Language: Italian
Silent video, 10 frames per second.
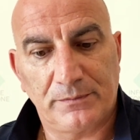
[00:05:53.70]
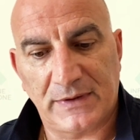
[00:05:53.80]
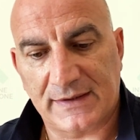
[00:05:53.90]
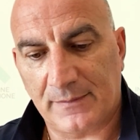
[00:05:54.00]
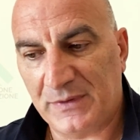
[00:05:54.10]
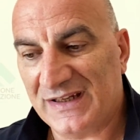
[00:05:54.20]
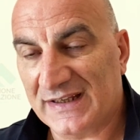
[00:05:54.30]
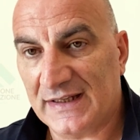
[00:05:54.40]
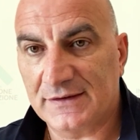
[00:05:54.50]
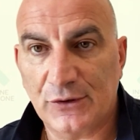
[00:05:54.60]
per capire
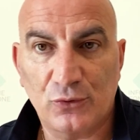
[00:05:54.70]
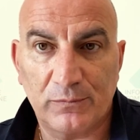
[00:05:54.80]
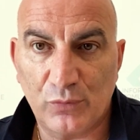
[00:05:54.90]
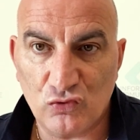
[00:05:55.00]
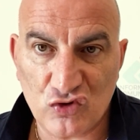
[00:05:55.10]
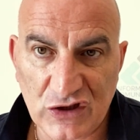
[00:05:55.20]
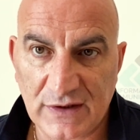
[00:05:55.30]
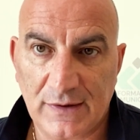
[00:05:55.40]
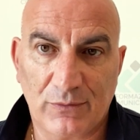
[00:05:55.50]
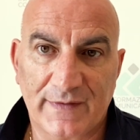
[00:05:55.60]
chi ha detto
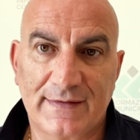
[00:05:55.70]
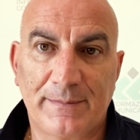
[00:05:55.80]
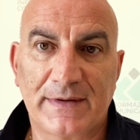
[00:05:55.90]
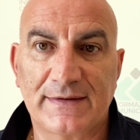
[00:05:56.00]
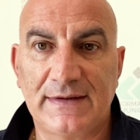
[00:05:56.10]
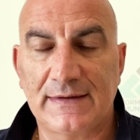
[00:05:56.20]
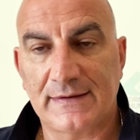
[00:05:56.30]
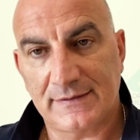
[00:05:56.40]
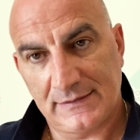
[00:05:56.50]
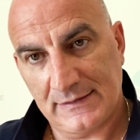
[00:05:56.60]
bugie in questa
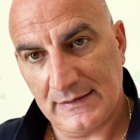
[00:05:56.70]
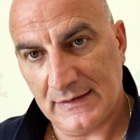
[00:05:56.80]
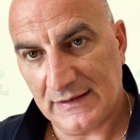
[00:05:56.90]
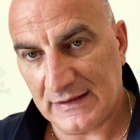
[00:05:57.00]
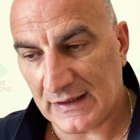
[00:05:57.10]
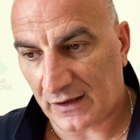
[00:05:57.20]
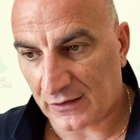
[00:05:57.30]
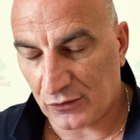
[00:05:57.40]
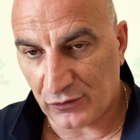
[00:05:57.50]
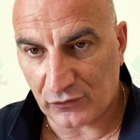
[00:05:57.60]
partita, chi è
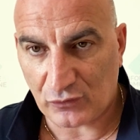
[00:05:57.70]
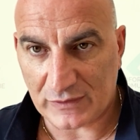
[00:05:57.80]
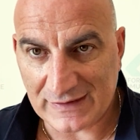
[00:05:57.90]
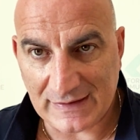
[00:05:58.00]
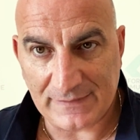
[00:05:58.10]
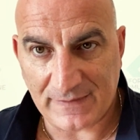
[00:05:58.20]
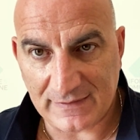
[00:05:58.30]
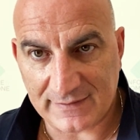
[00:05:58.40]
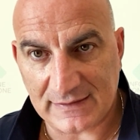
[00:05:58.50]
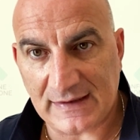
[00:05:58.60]
ricorso a delle
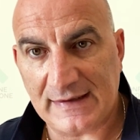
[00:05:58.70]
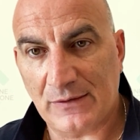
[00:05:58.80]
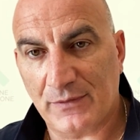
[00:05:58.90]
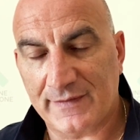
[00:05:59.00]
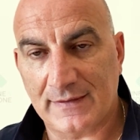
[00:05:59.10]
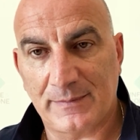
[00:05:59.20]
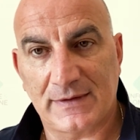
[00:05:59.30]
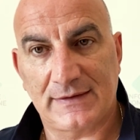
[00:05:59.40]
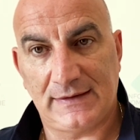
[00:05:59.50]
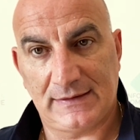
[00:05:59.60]
falsità in questa
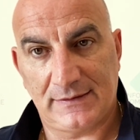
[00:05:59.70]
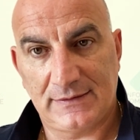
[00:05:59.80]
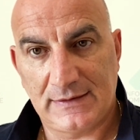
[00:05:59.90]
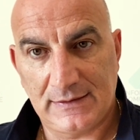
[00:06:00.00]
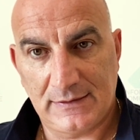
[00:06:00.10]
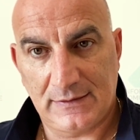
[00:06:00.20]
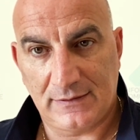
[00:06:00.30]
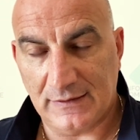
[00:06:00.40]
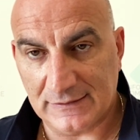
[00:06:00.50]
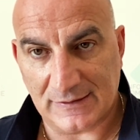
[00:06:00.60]
partita
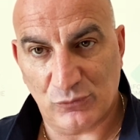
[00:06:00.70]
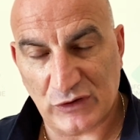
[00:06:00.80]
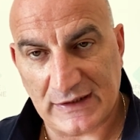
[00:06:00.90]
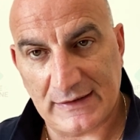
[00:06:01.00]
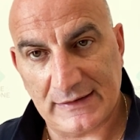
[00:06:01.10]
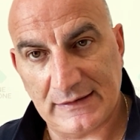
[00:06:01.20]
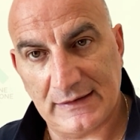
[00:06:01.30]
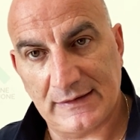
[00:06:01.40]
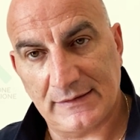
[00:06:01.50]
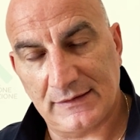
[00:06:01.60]
del Tribunale
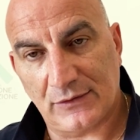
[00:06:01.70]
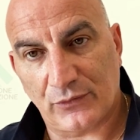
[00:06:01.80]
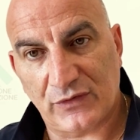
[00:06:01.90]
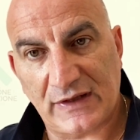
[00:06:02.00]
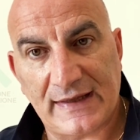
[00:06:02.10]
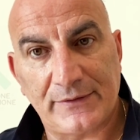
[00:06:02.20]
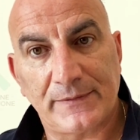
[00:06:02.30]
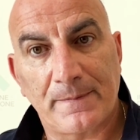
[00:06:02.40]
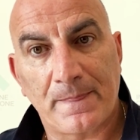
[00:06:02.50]
di, di Rossano,